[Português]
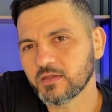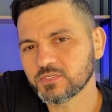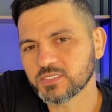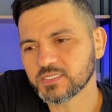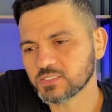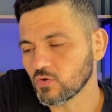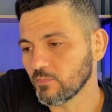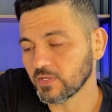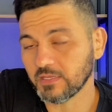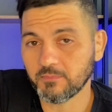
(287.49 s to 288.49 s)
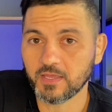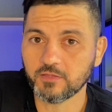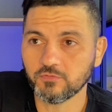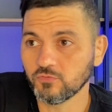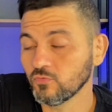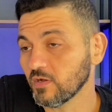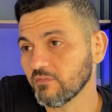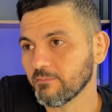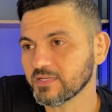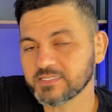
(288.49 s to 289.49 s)
Eu disse: Esse comportamento nunca
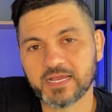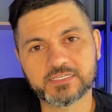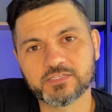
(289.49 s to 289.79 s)
vai passar